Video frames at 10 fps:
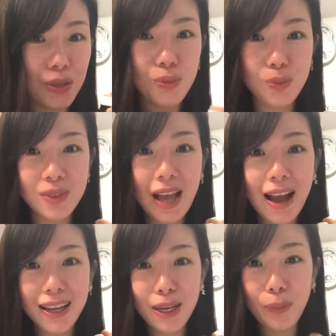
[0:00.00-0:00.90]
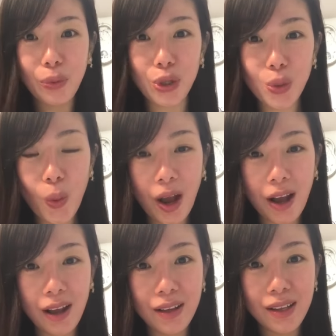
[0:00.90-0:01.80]
Yung sa akin lang po ito
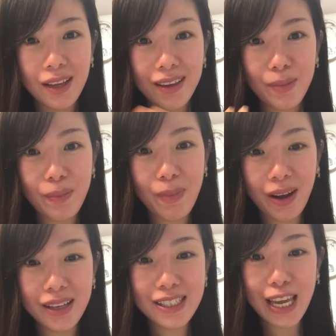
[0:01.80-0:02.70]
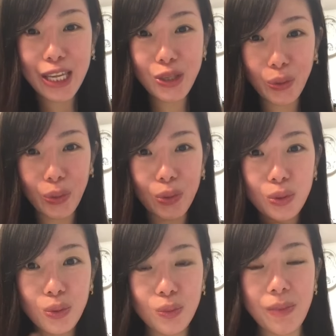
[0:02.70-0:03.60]
ha baka sa inyo,
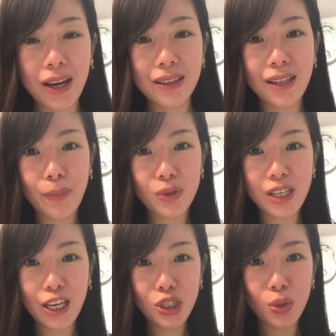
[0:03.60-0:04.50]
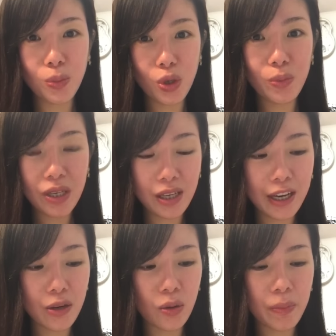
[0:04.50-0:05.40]
kung maganda po sa inyo, blooming
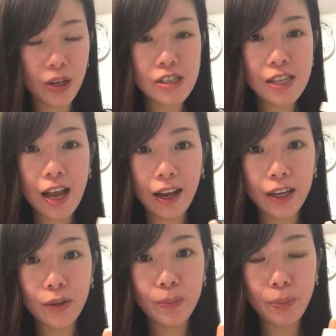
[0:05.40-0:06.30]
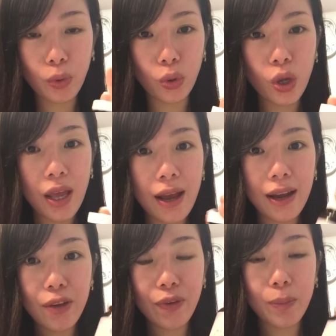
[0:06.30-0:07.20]
kayo, pero sa akin po,
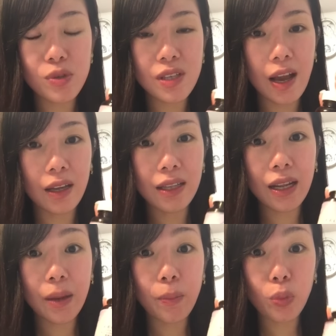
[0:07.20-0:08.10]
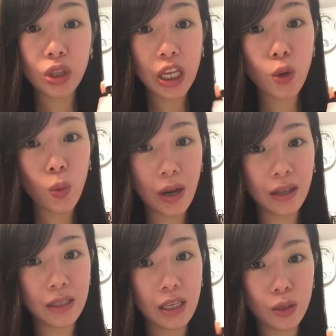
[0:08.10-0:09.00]
ang effect po sa akin talagang puti ko
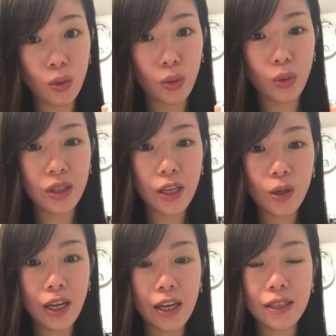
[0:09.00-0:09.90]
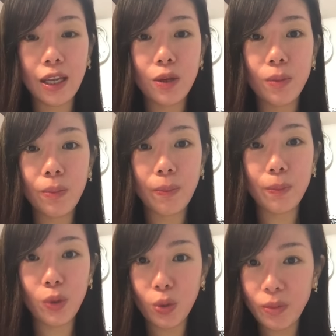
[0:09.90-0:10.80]
lang dito. Hindi ko nakita yung
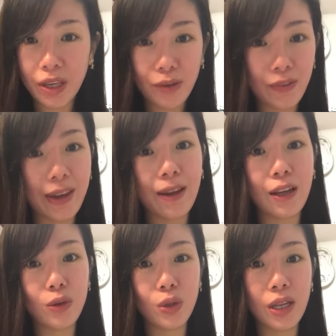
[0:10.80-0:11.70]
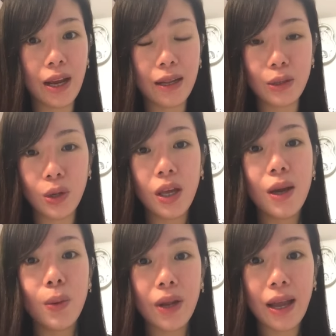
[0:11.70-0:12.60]
blooming effect, ganun na ano,
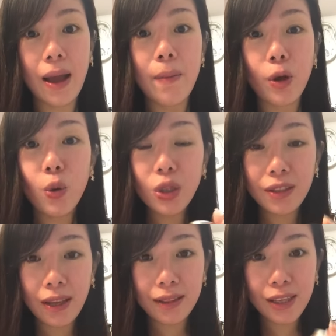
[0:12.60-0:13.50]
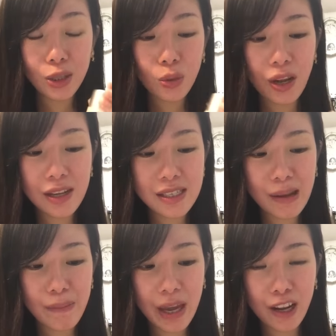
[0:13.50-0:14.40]
wala. Kundi, dito lang
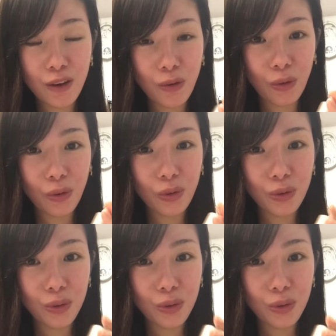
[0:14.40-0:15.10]
sa belo,